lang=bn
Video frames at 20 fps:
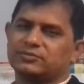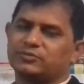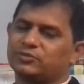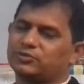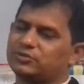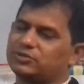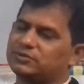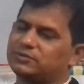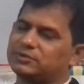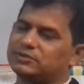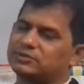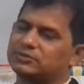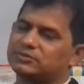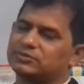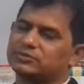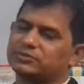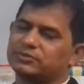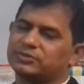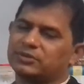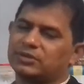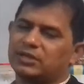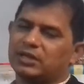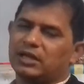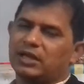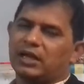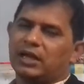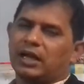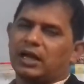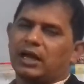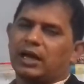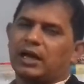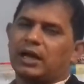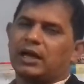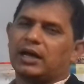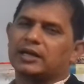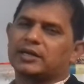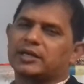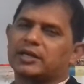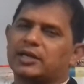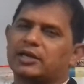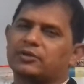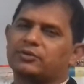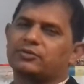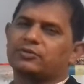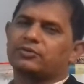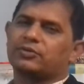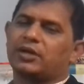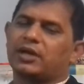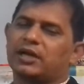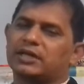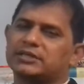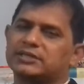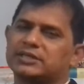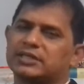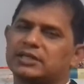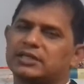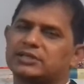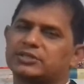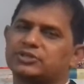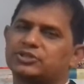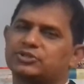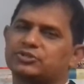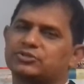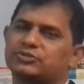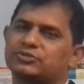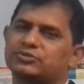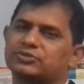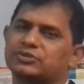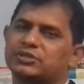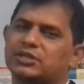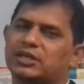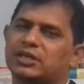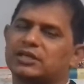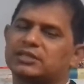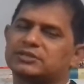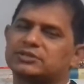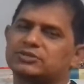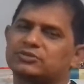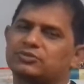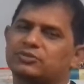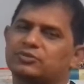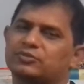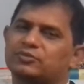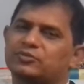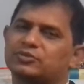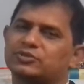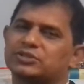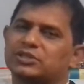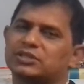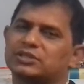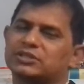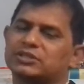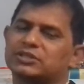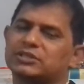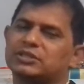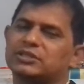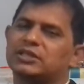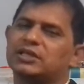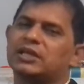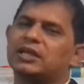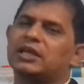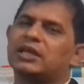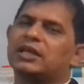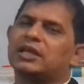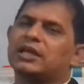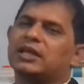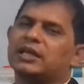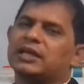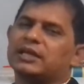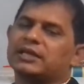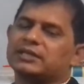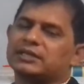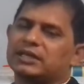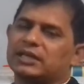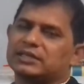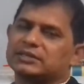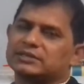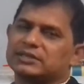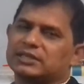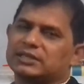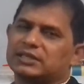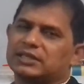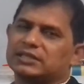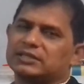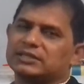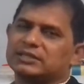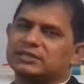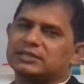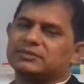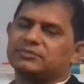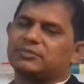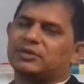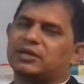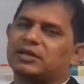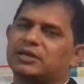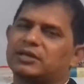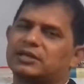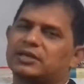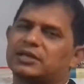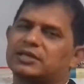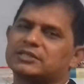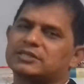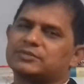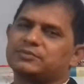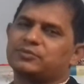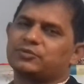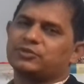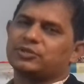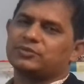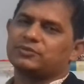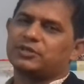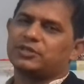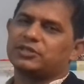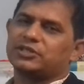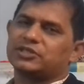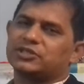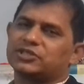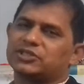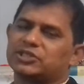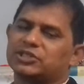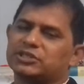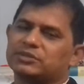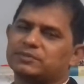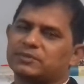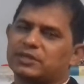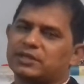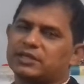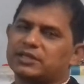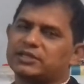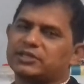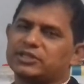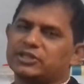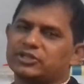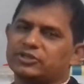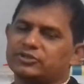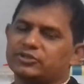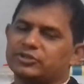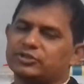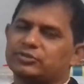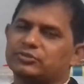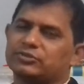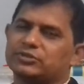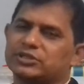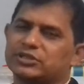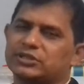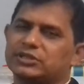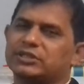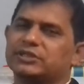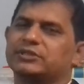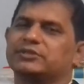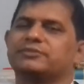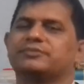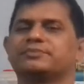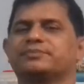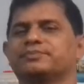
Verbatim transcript: বুঝতে পারছো আঠারো হাজার জন রাজ কর্মচারী রাজা রানী বা রাজ পরিবারের সেবায় নিয়োজিত ছিলেন